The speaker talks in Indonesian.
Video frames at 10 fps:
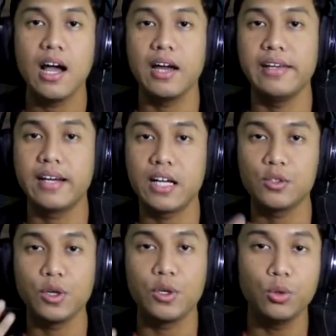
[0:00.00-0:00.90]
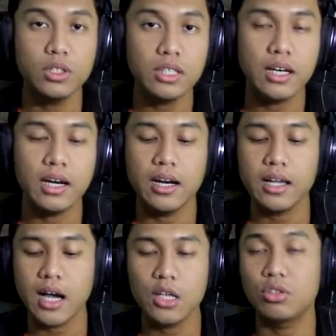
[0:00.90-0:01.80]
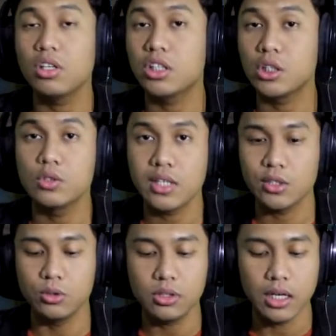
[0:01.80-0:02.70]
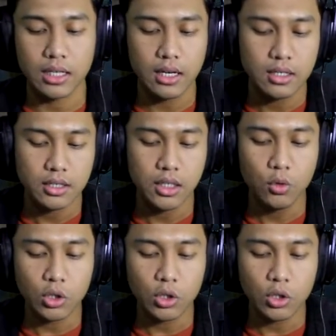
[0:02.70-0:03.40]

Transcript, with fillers: ada yang ngancurin hullnya dan ada yang ngancurin krunya juga ya. Jadi